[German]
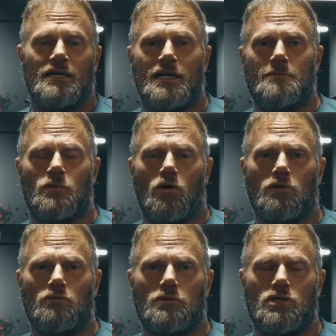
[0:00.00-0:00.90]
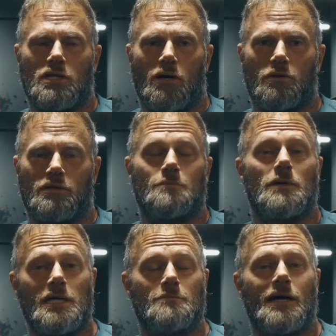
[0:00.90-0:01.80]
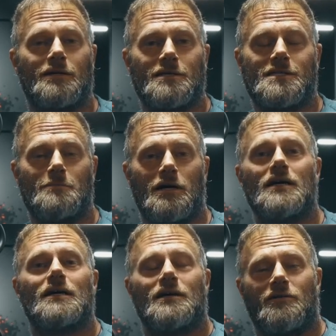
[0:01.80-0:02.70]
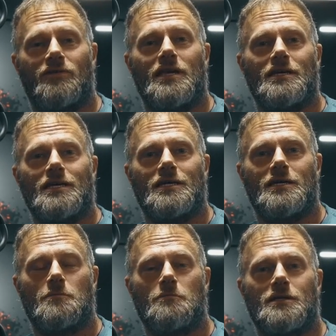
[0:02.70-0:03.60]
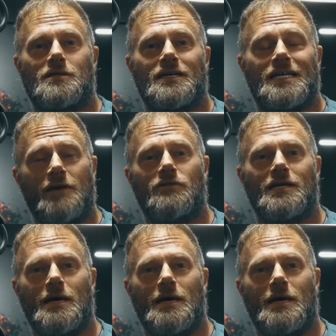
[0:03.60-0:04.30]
eben doch nur ein Strauchdieb. Ich merke das immer, wenn ich mit Kevin